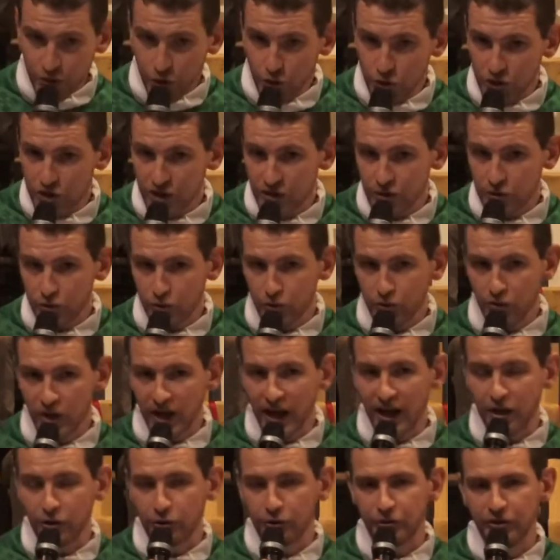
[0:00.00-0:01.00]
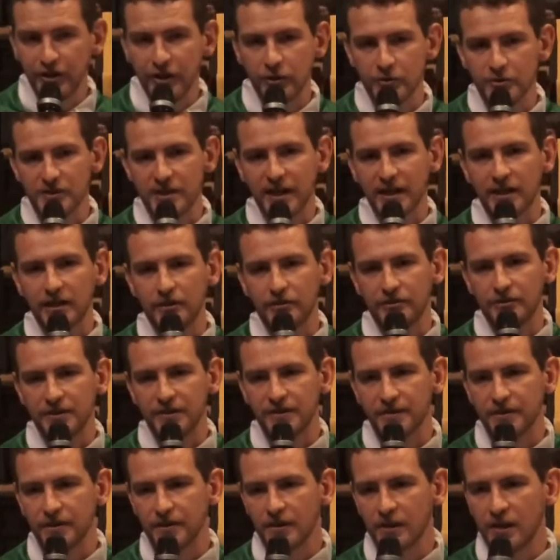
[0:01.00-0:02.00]
que Jésus a offert en
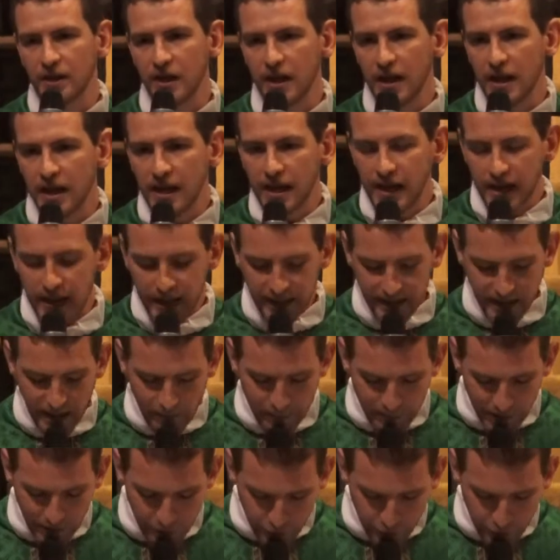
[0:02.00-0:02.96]
sacrifice Il n'a pas